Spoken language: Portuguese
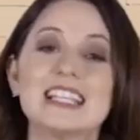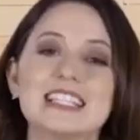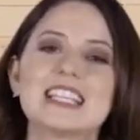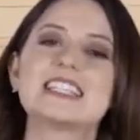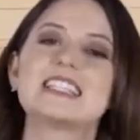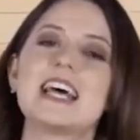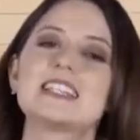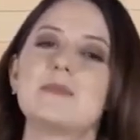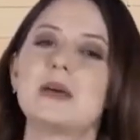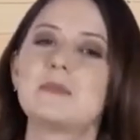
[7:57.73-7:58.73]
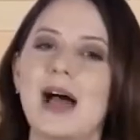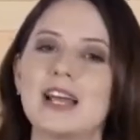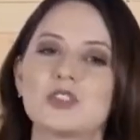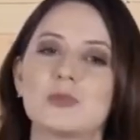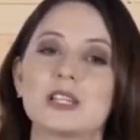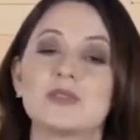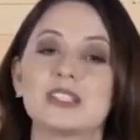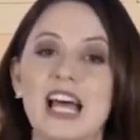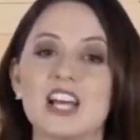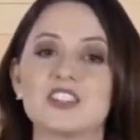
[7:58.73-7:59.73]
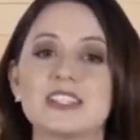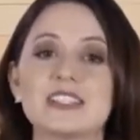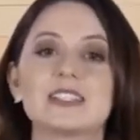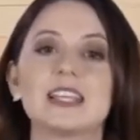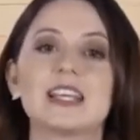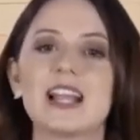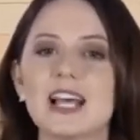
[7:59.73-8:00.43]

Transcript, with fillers: Se quiser saber mais sobre as vantagens e